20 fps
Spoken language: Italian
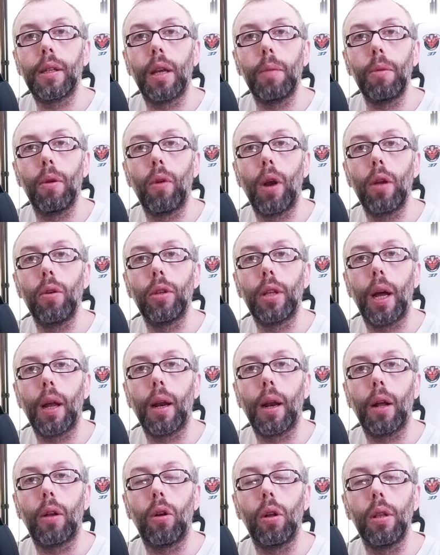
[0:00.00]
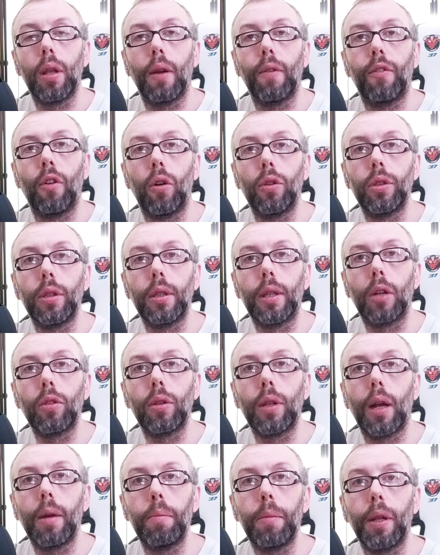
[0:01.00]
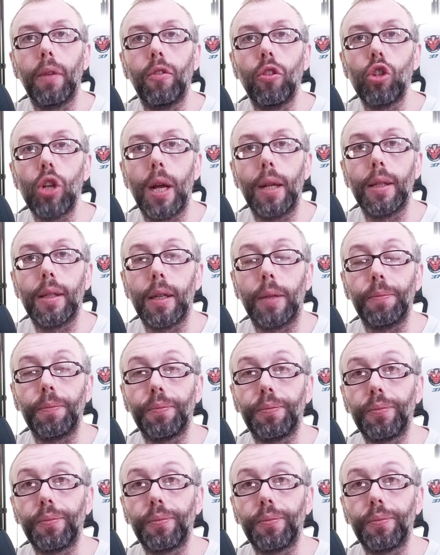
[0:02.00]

chi mi vuole aiutare a raccogliere fondi da donare in beneficenza